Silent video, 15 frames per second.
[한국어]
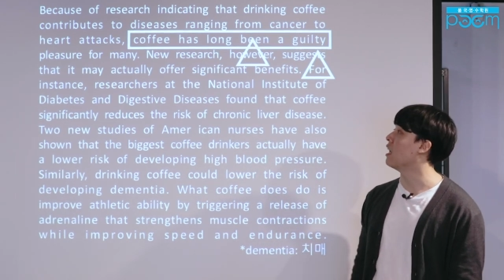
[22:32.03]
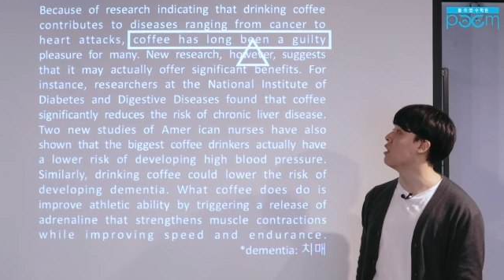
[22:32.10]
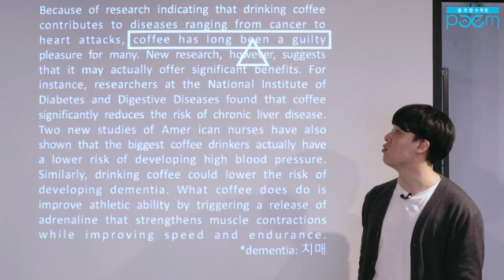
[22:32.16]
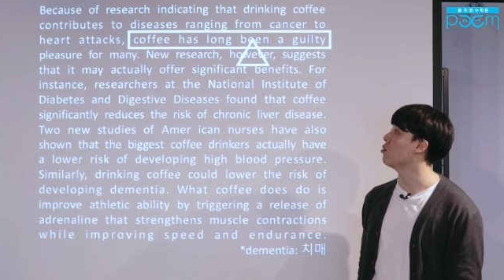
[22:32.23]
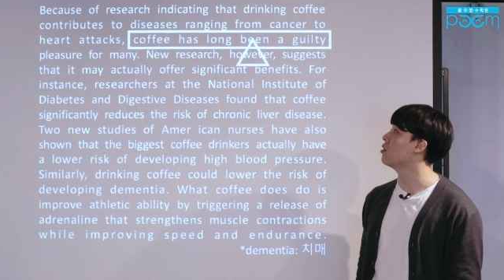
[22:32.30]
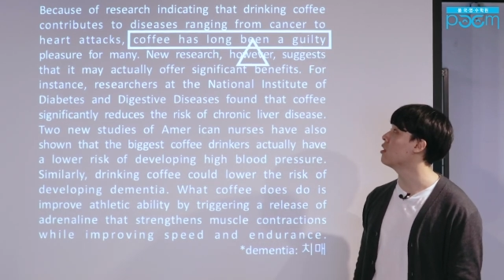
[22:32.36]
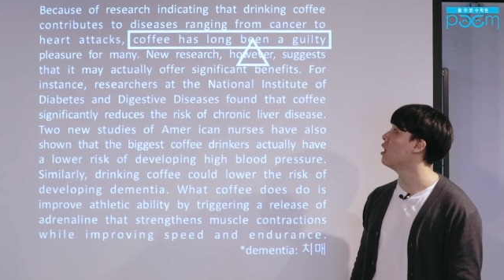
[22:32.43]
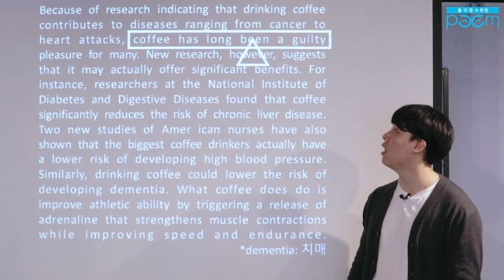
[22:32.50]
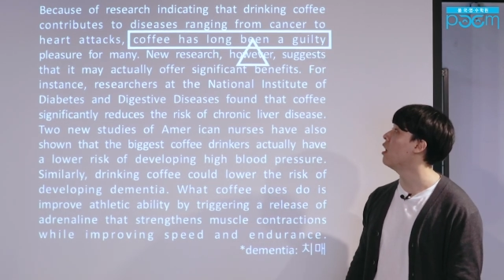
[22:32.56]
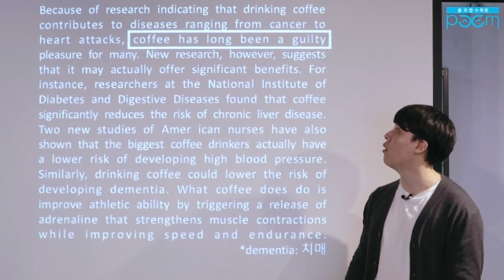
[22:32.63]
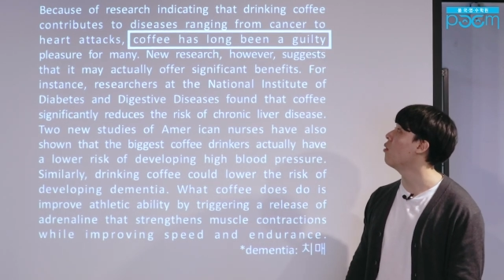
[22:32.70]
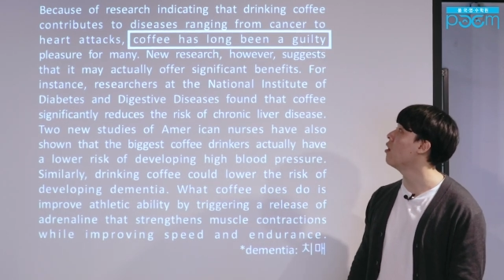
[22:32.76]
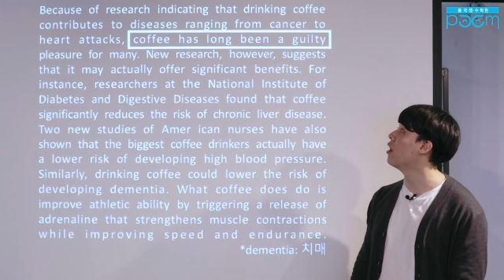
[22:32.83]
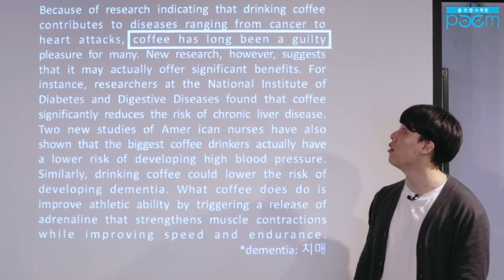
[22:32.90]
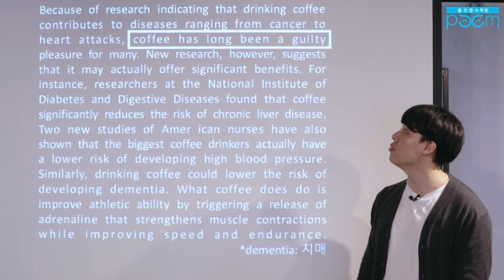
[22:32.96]
개 좋다
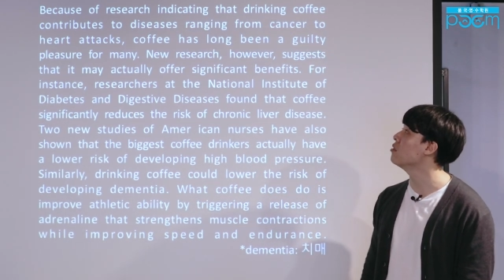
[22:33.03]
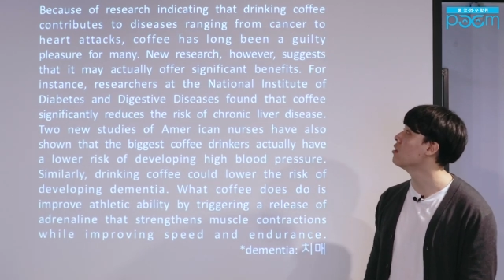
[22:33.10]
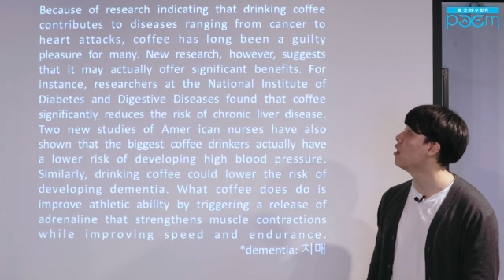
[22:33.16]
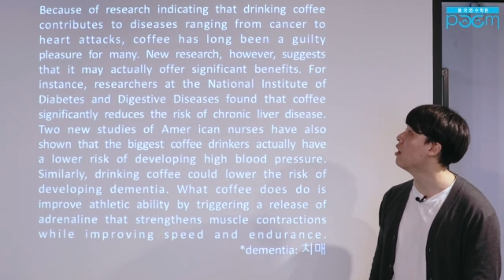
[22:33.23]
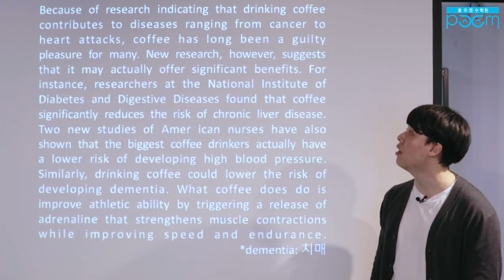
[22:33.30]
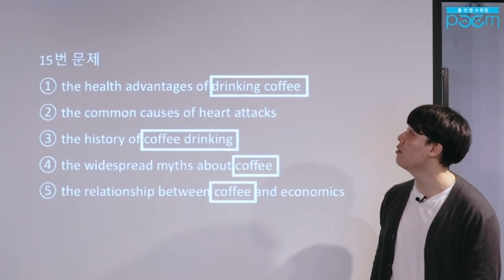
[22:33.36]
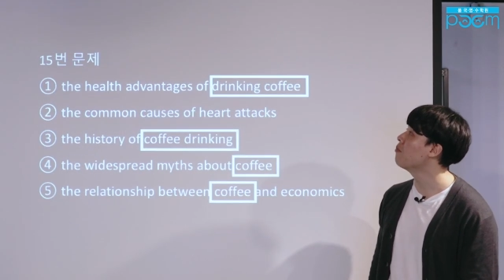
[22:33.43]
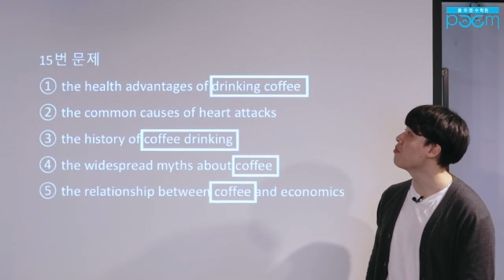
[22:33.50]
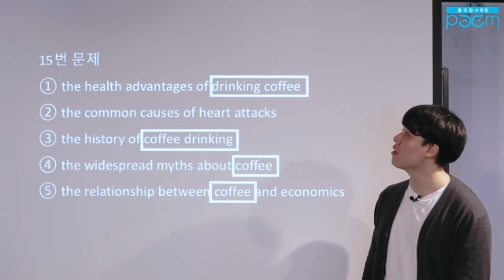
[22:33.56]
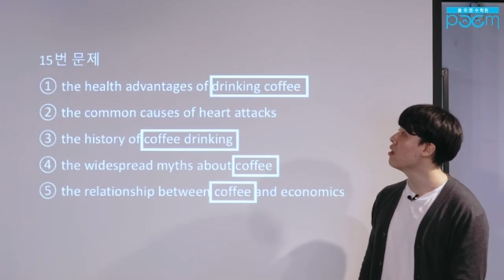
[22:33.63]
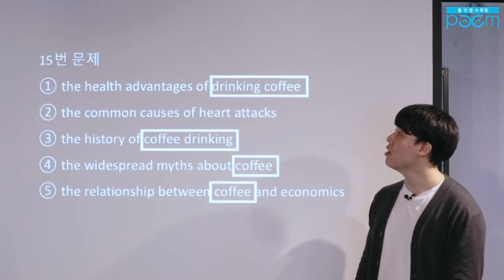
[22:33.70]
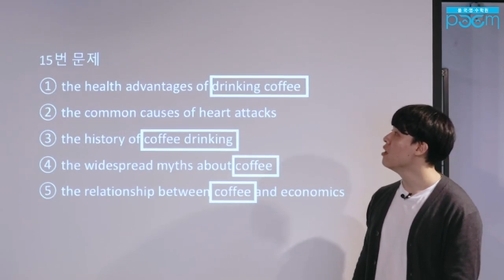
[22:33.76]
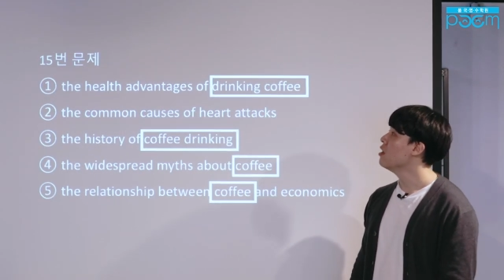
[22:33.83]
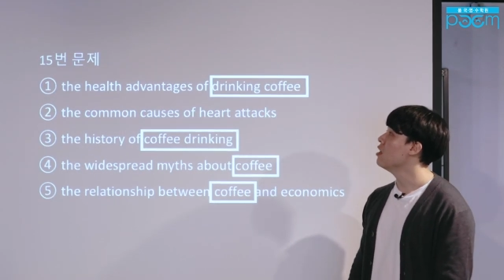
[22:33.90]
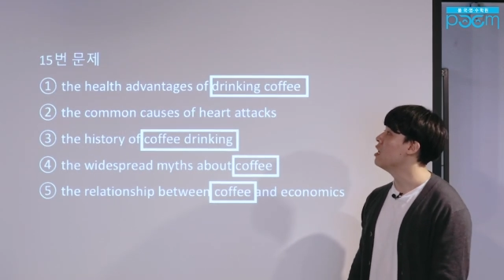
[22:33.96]
올라갑시다
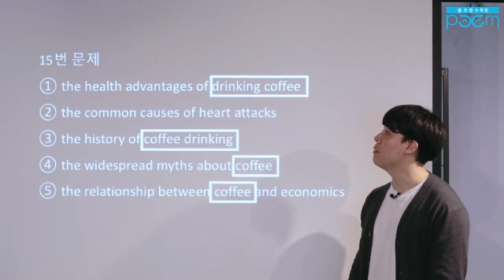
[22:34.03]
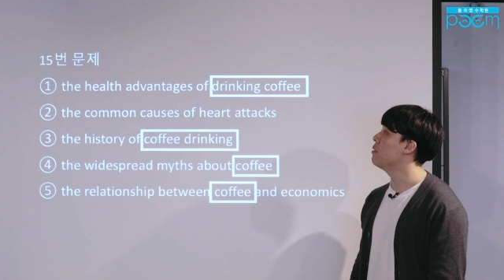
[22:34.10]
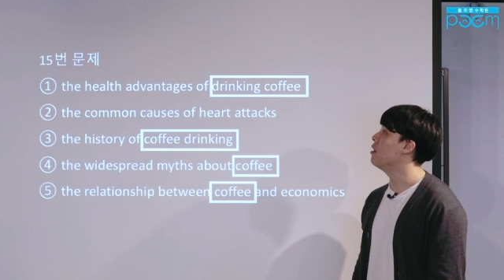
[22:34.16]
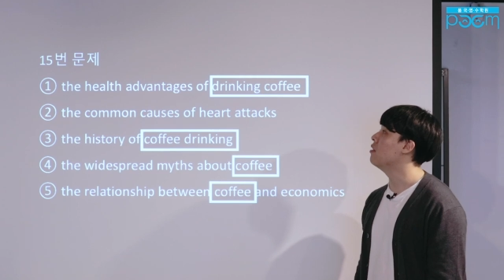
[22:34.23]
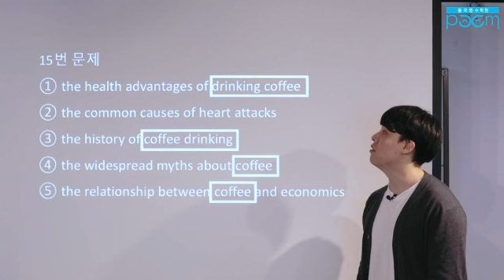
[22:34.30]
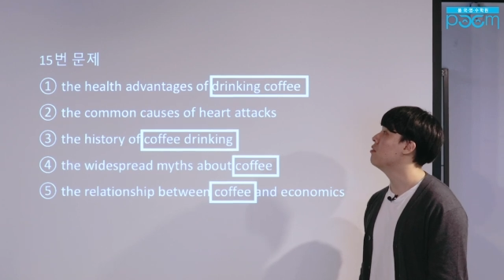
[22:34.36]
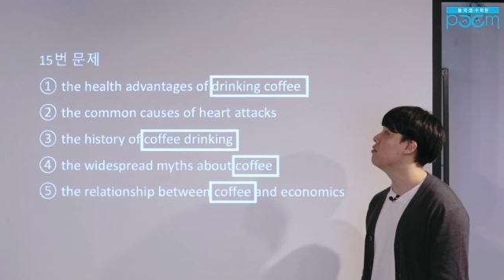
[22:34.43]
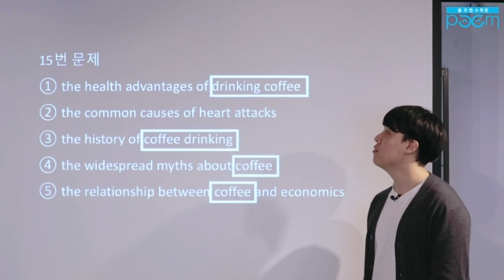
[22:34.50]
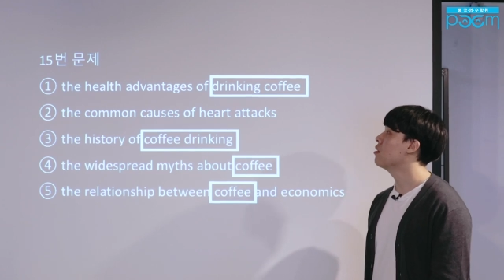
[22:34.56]
1번